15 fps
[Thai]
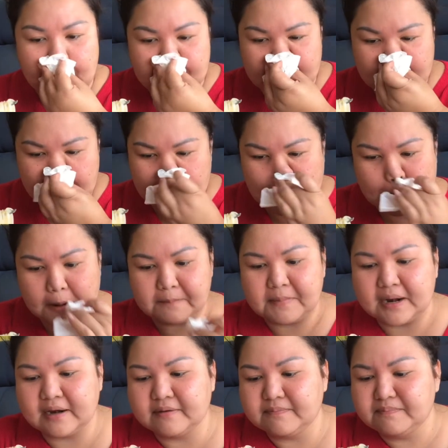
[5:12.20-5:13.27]
มัน มั
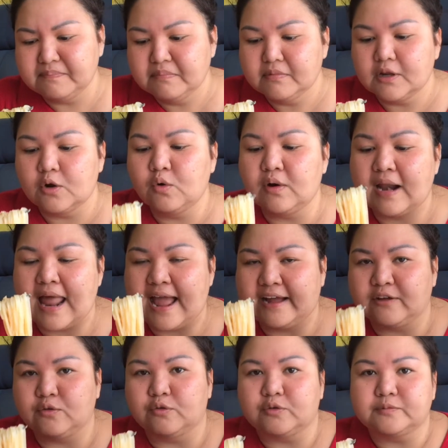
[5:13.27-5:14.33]
นรุนแรง
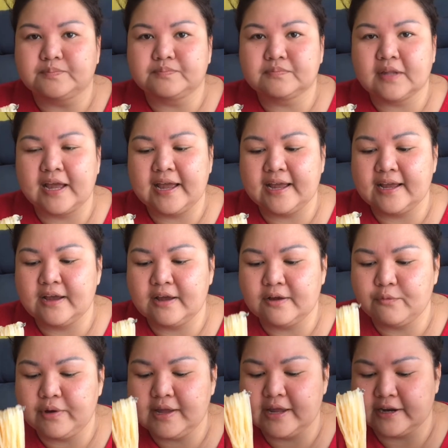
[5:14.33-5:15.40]
อยู่ใน
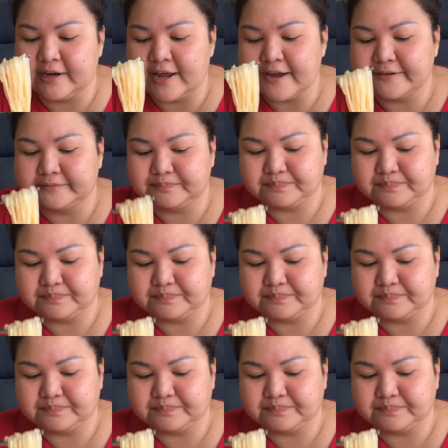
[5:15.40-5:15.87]
วิกฤตเนี้ย